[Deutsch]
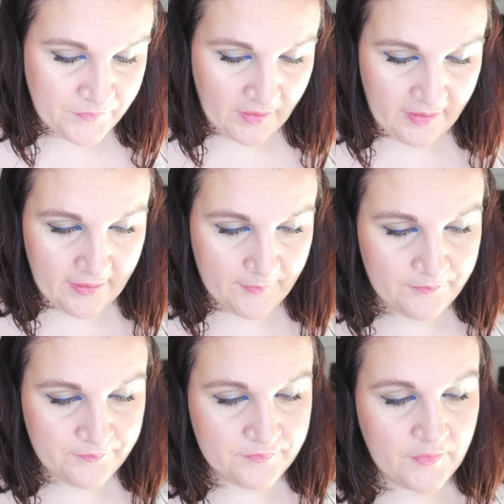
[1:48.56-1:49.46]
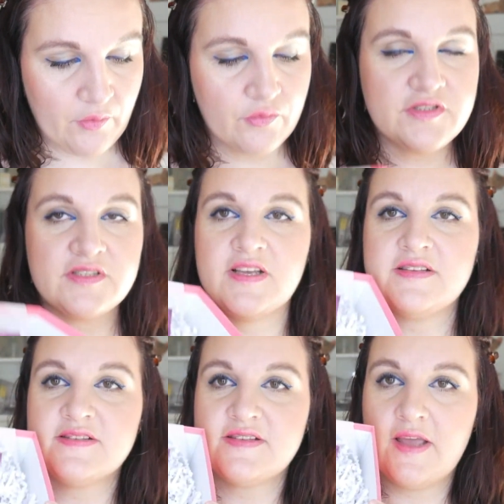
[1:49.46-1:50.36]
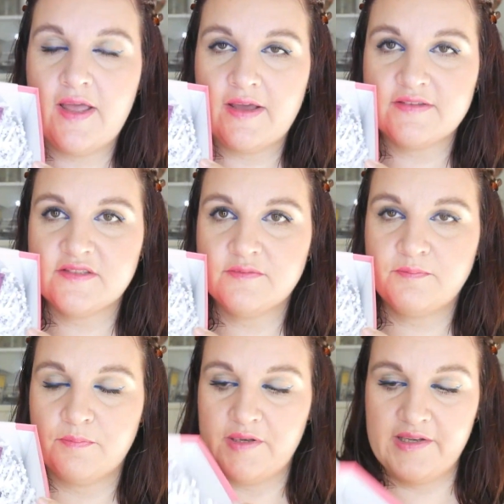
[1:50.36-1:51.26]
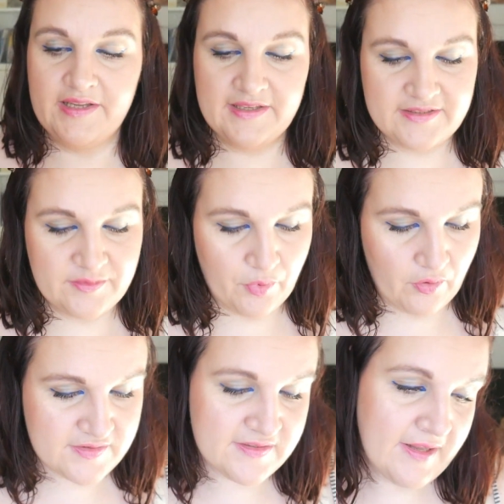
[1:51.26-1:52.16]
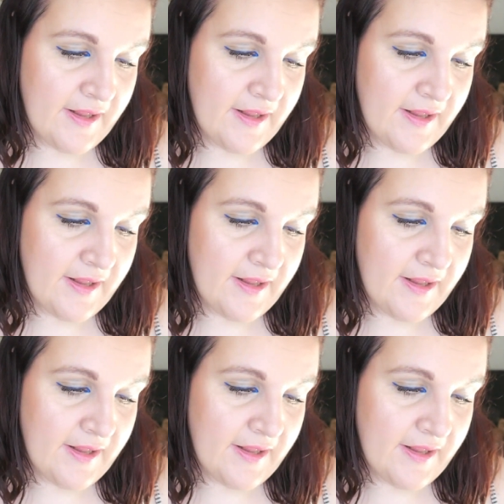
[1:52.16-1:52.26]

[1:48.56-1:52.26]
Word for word: Ähm, und das ist der erste Blick in die Box.